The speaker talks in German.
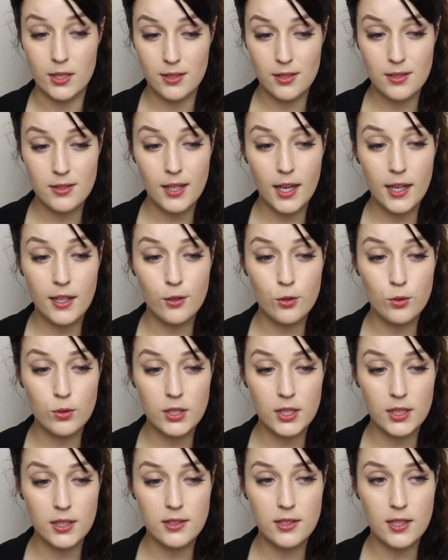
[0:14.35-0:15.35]
Es ist eine
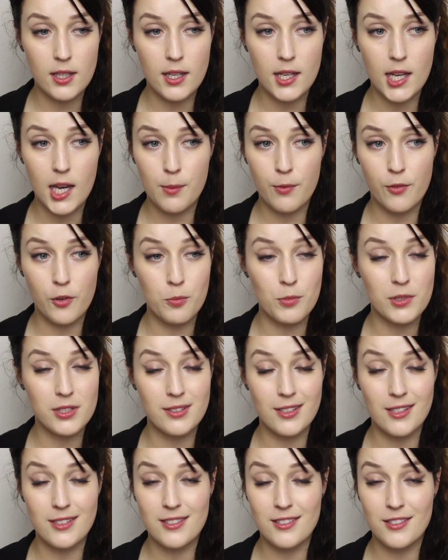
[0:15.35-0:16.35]
gute Idee, aber wir
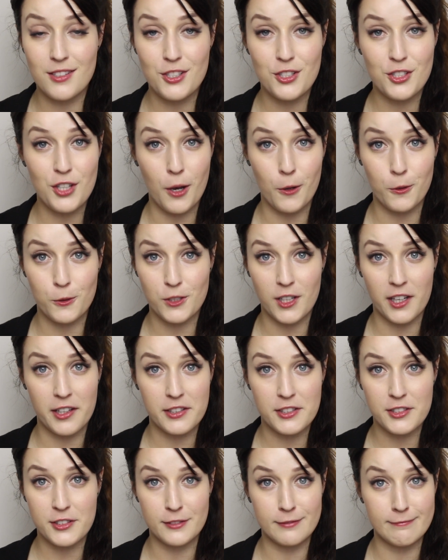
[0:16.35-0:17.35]
müssen jetzt nicht
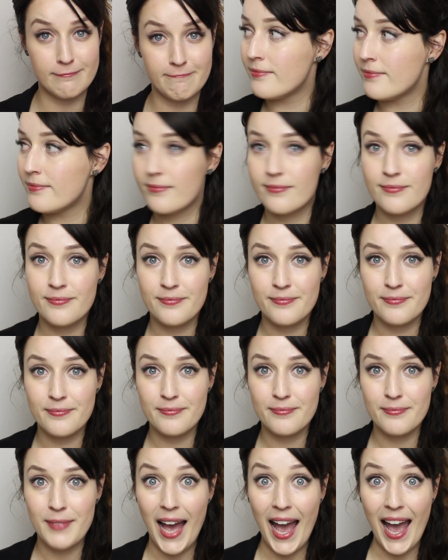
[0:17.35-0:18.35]
ausrasten.
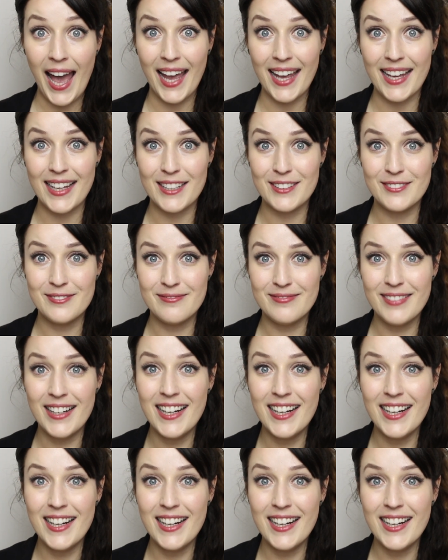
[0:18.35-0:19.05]
Hi!